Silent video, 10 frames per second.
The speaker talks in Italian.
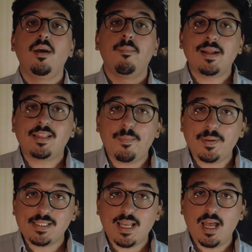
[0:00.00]
Mattia
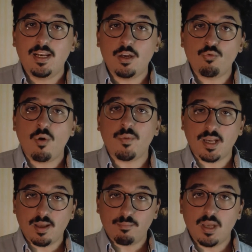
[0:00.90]
Pascal è un uomo
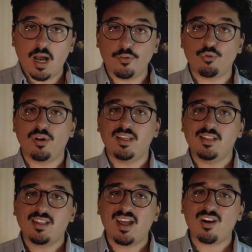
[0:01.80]
ingabbiato
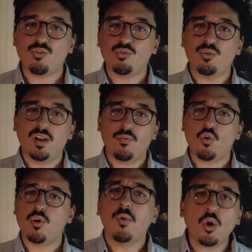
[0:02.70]
all'interno di un
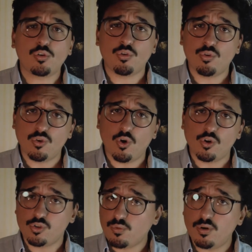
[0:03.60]
lavoro molto
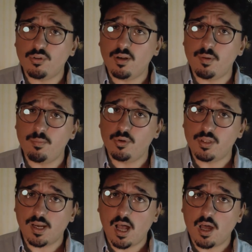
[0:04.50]
noioso, quello del
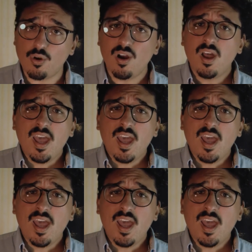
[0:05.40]
bibliotecario,